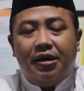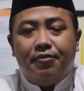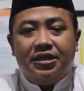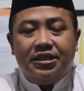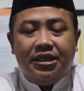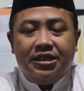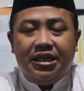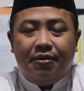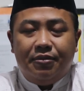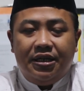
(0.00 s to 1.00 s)
Ya,
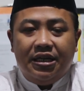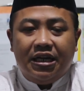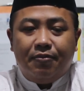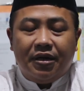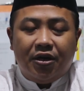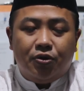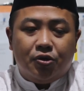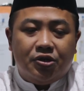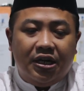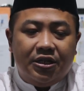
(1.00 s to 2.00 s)
masjid jami yang
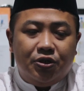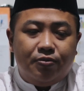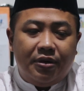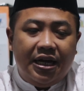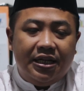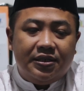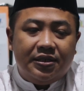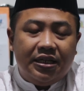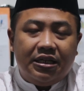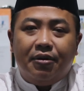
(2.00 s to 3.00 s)
dipakai untuk sholat
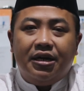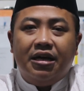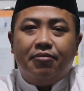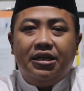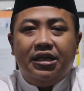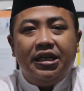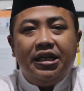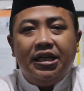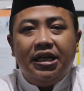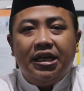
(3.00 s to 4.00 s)
Jumat, kita berdiam
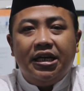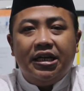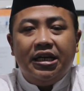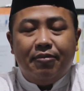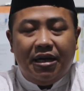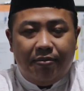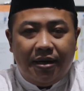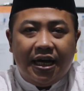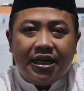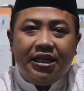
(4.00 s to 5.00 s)
diri di
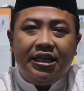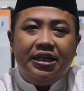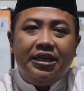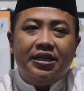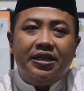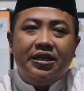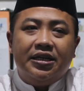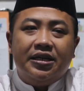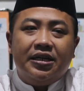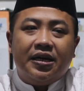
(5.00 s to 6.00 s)
malam hari
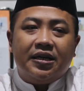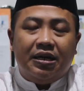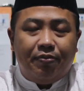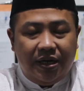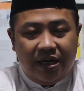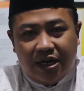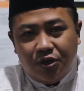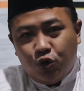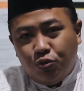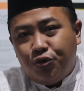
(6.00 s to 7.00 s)
sampai
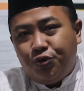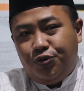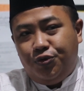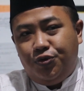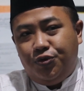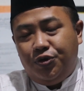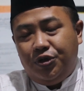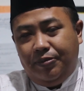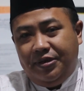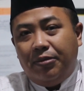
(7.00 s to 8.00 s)
dengan subuh.
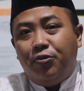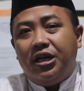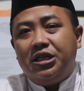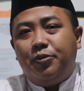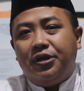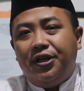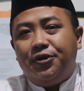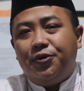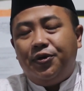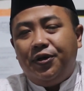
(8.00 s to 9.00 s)
Sebisa mungkin
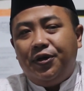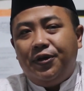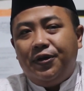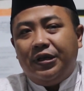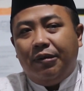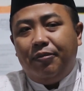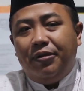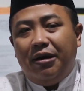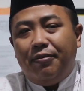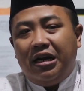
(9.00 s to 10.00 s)
seperti itu.
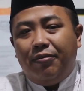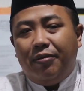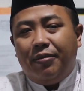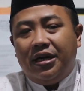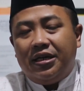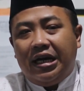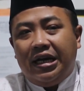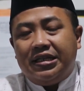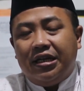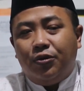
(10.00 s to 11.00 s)
Tapi bila mana memang
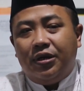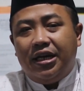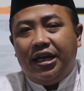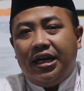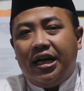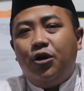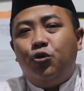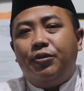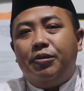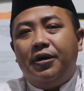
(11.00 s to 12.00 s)
karena satu dan lain
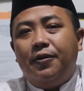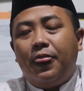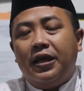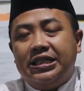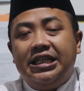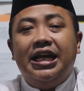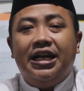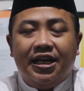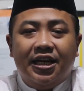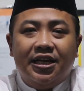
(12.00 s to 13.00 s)
hal umpama,
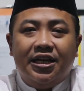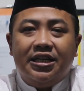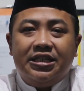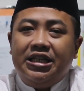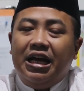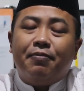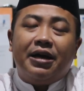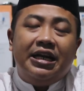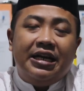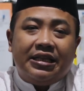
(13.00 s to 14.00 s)
setidaknya
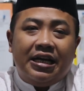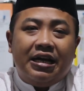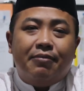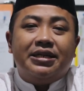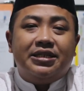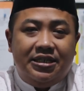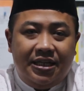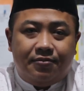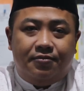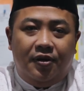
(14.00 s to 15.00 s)
setiap kali datang ke
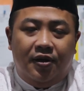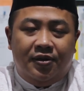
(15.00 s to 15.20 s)
masjid